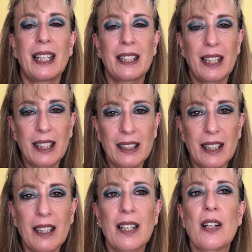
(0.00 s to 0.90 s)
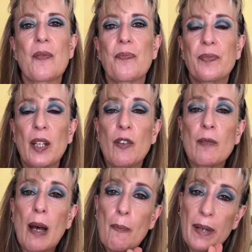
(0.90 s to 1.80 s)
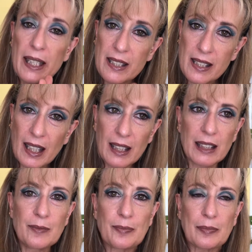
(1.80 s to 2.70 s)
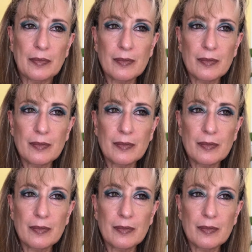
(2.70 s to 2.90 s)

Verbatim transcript: ese glitter de forma prensada